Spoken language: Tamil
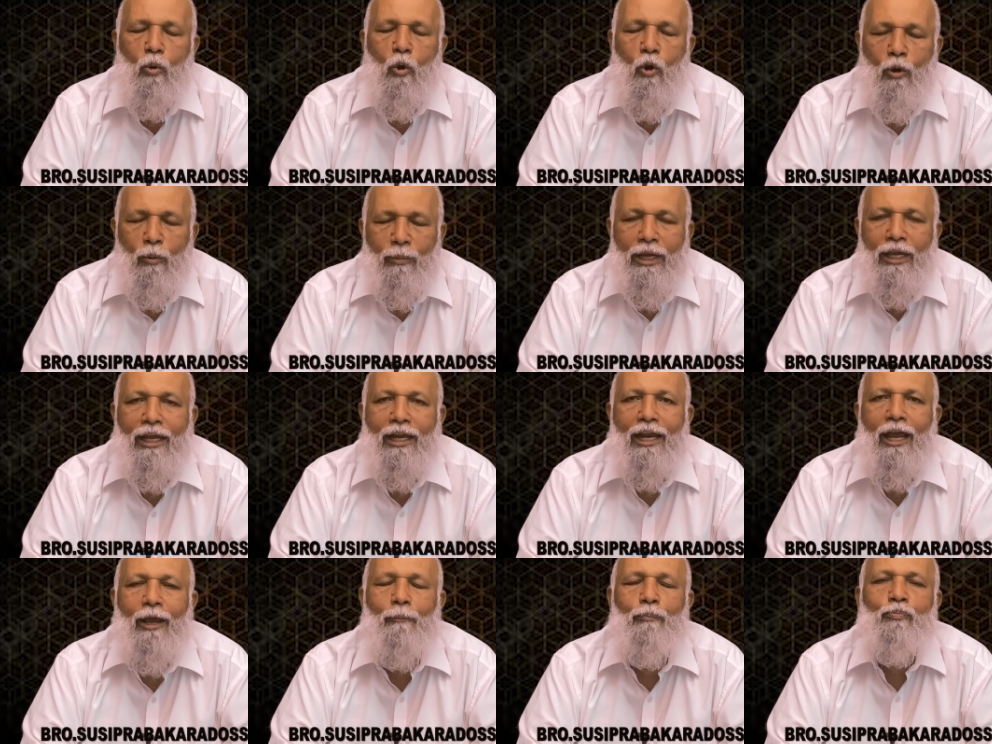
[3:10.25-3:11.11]

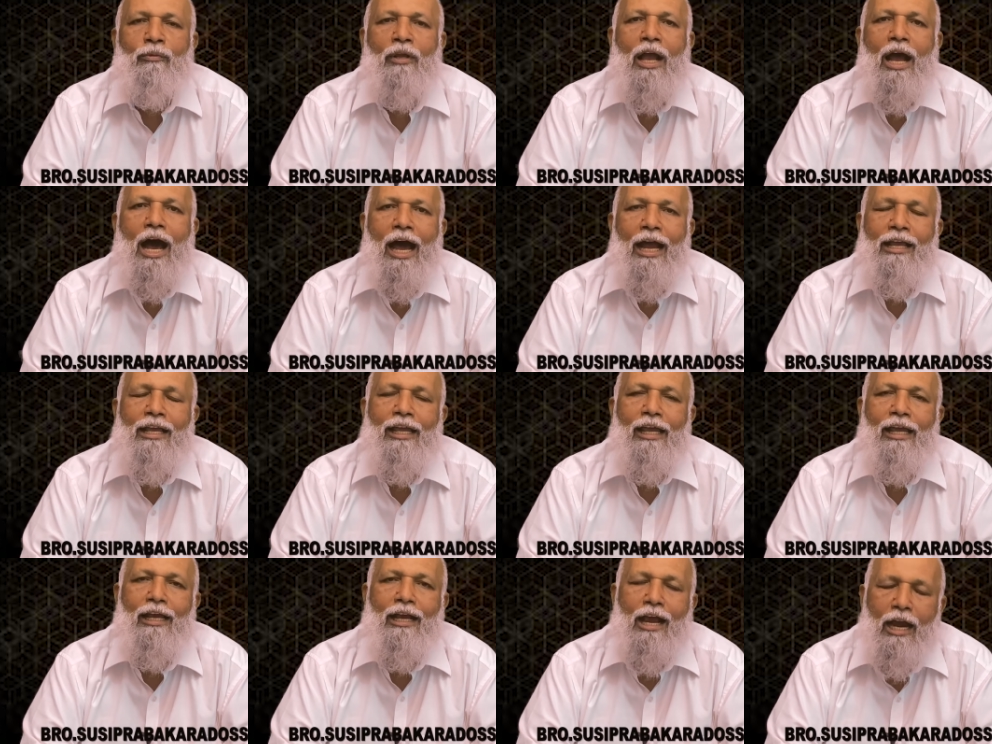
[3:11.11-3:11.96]
ஓமையிலே
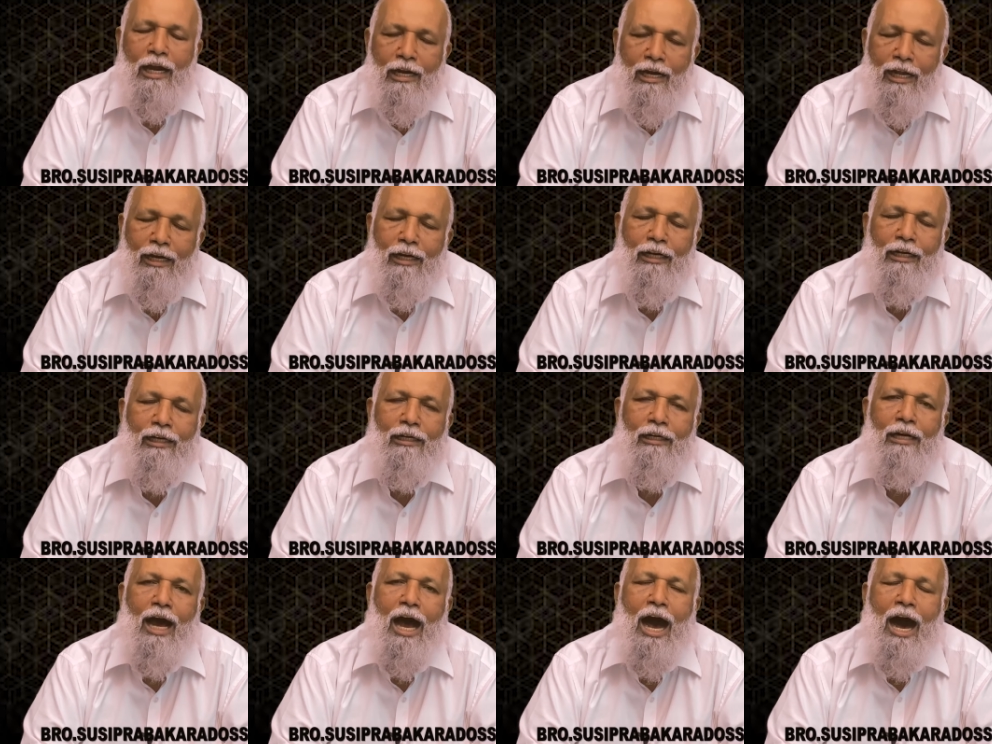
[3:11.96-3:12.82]
அங்கே கள்ளர்கள்
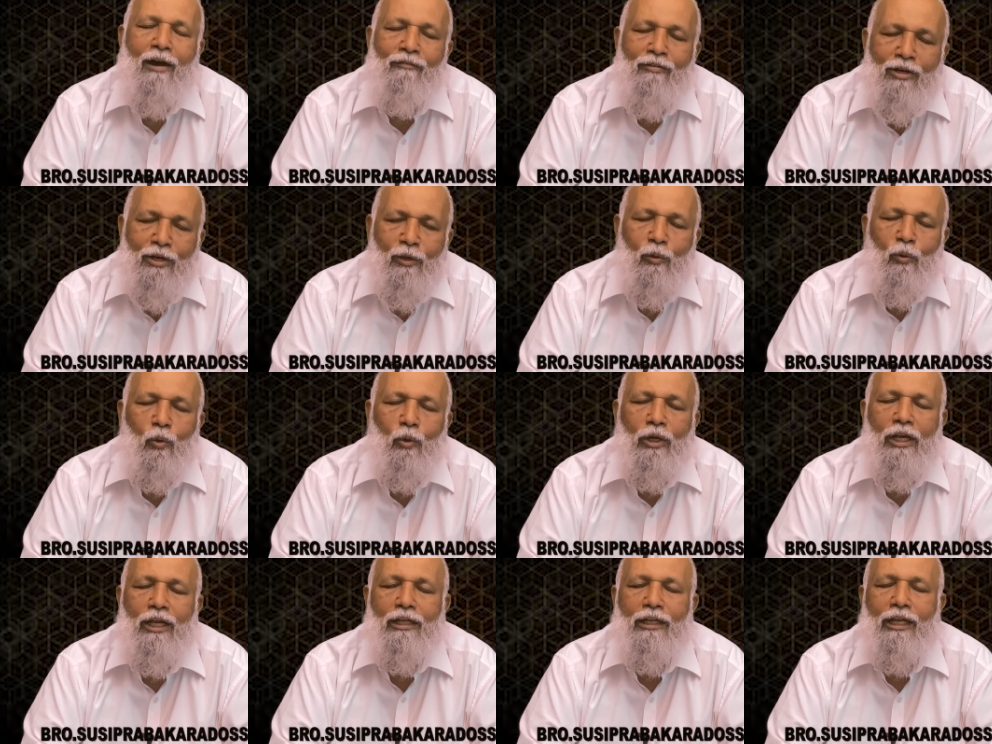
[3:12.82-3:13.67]

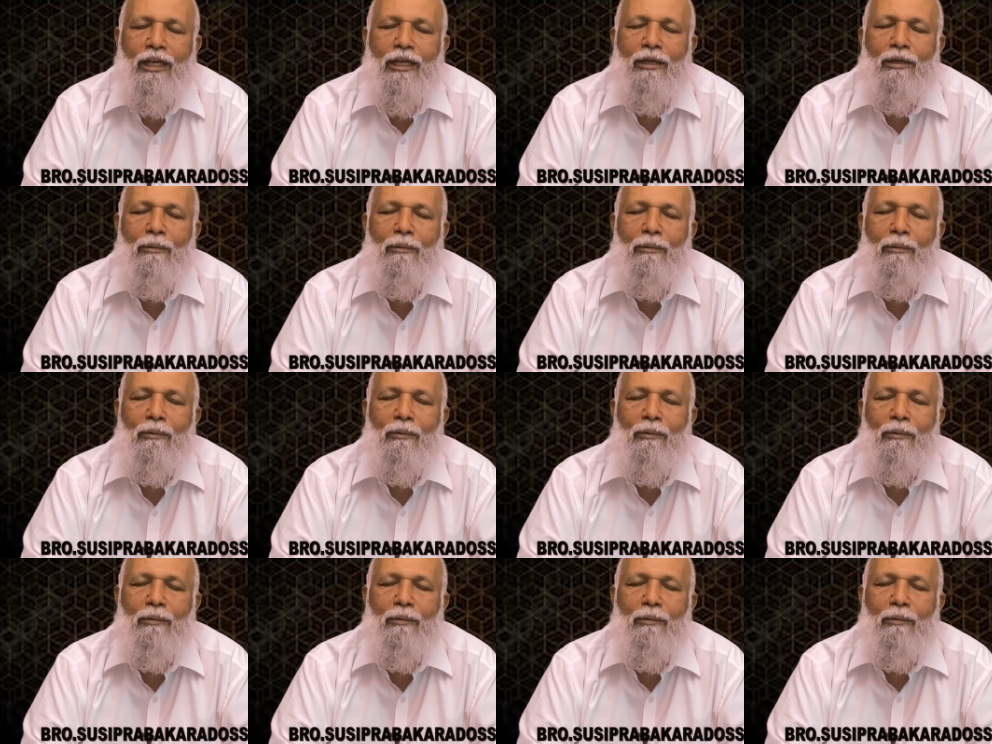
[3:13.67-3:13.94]
அவனுக்குரியதை